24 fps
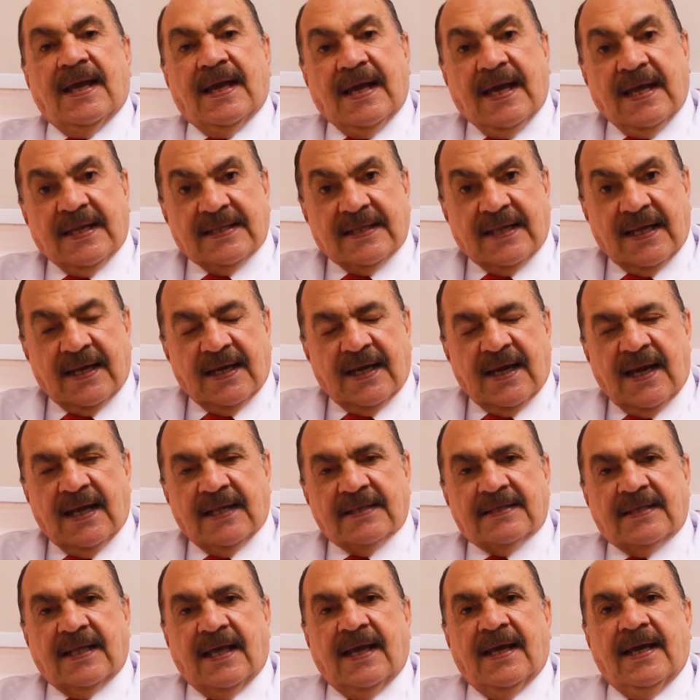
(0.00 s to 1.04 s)

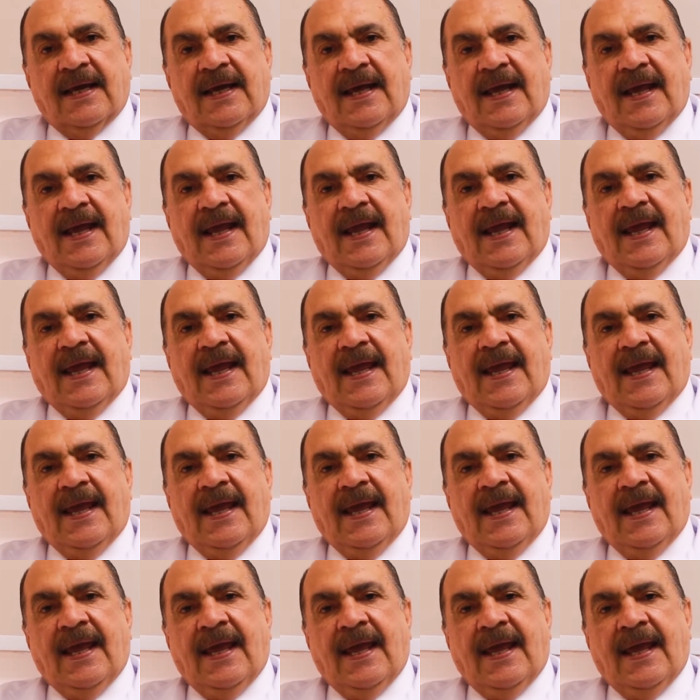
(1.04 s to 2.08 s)
Catarata
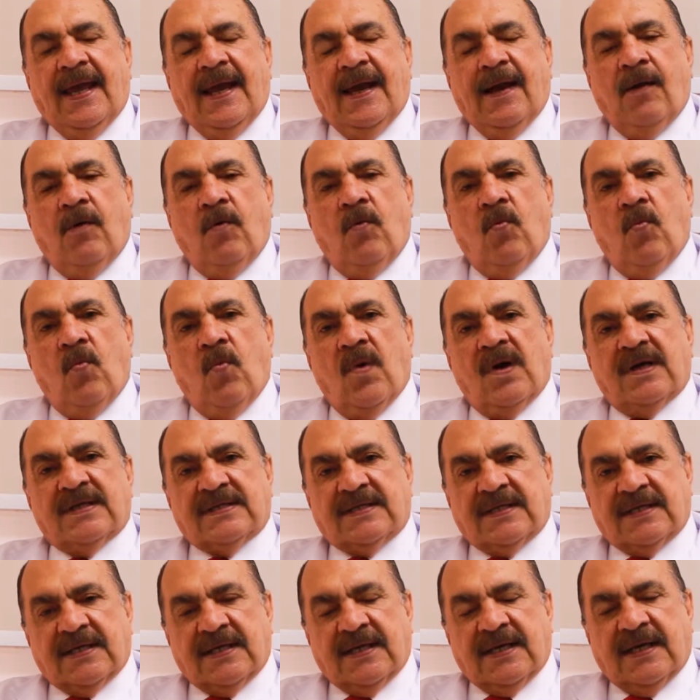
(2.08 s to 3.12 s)
é uma
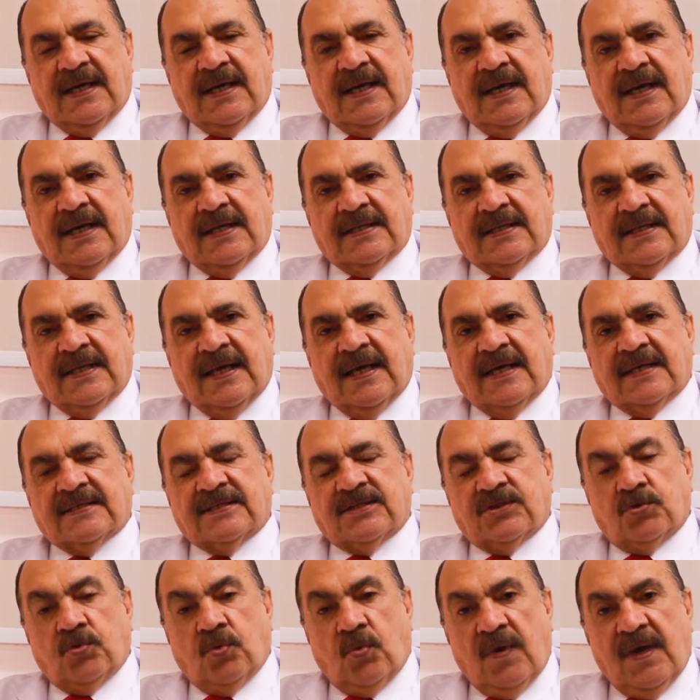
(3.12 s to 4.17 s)
da,
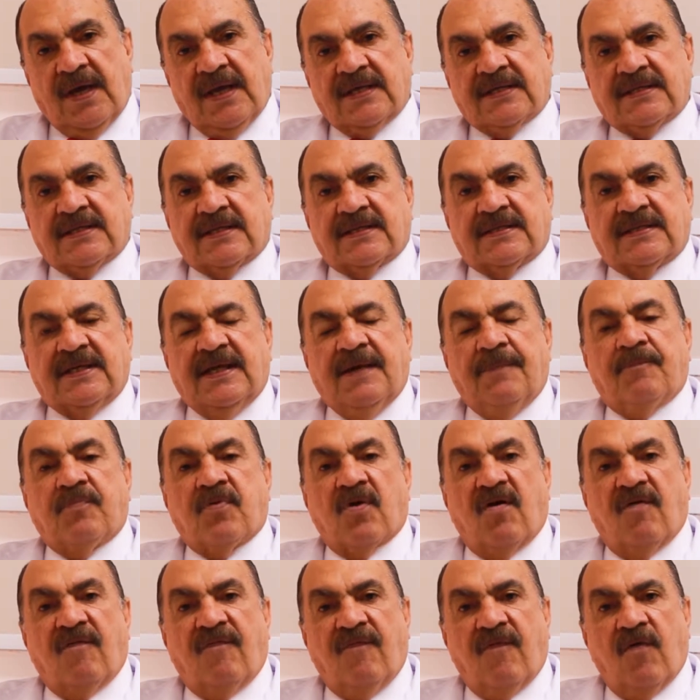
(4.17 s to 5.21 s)
das doenças que
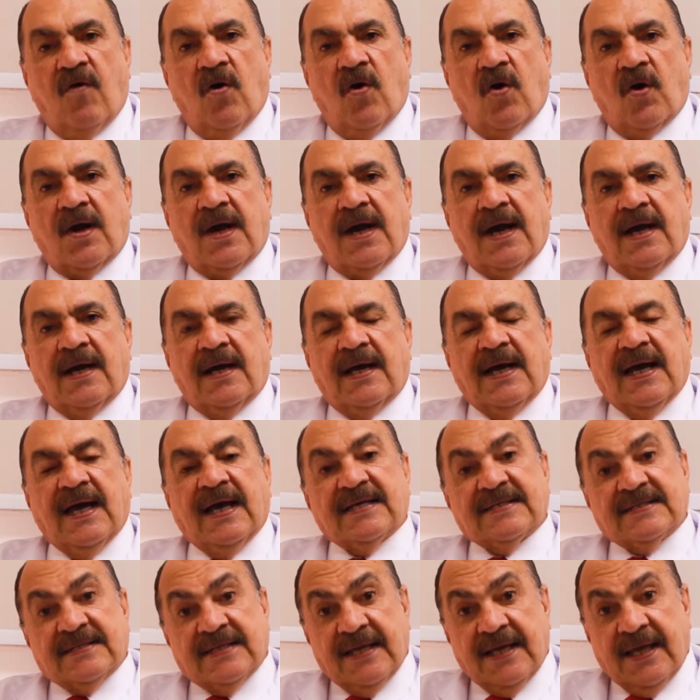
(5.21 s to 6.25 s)
provoca
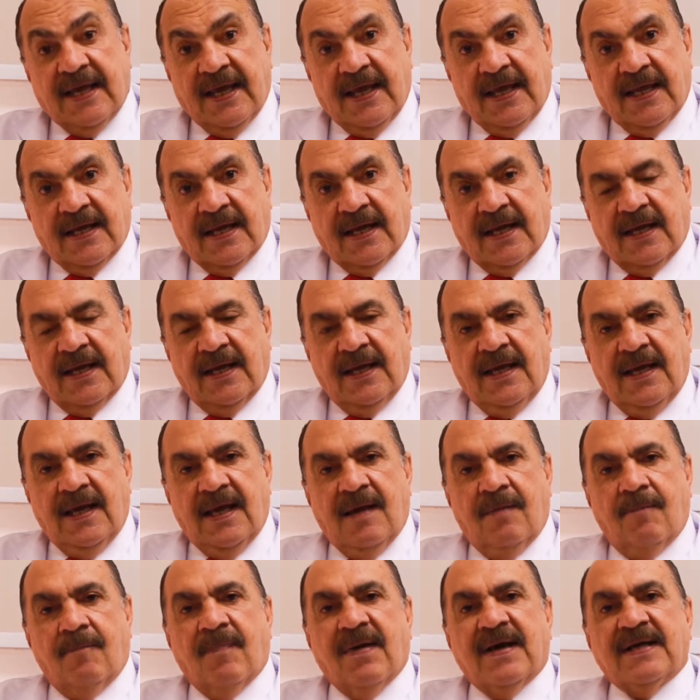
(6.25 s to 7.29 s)
a cegueira,
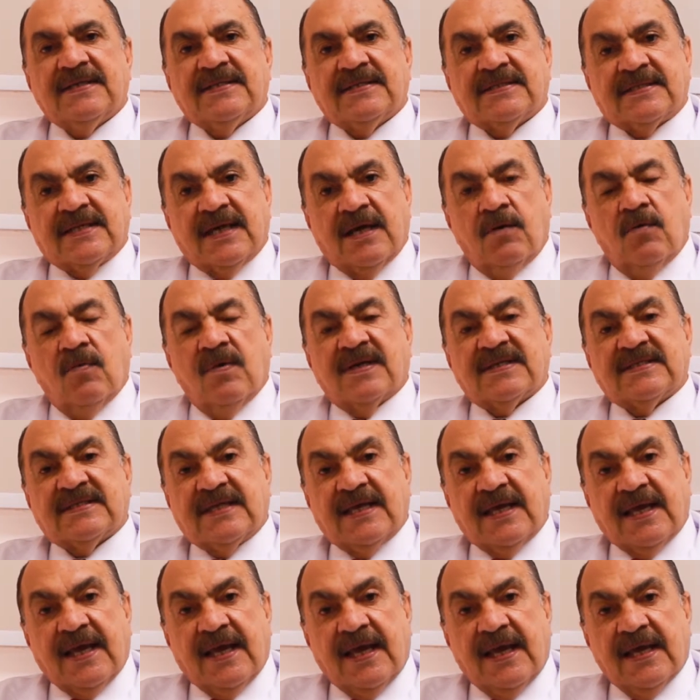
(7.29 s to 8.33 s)
mas é uma
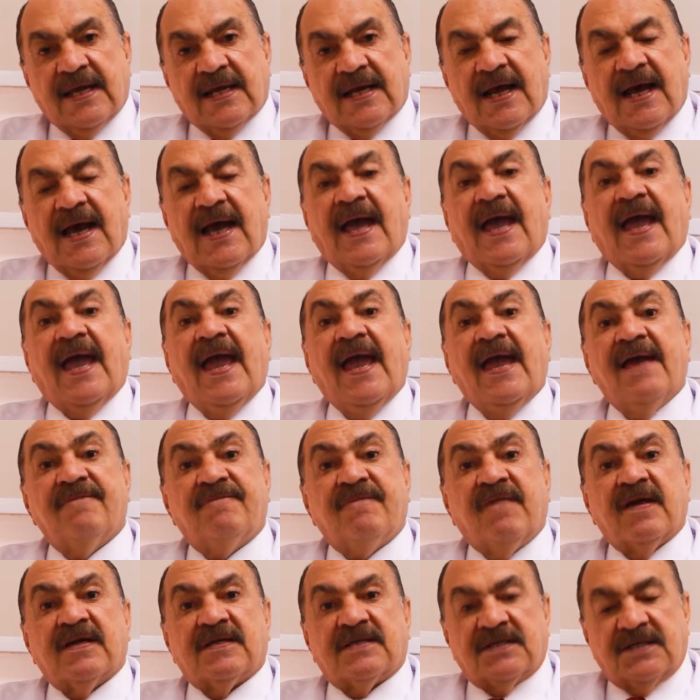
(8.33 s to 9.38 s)
cegueira
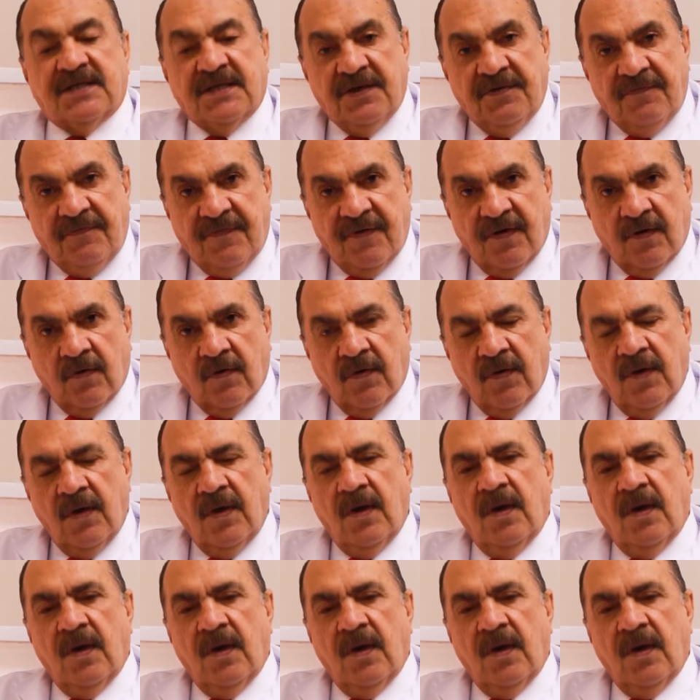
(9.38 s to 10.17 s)
reversível,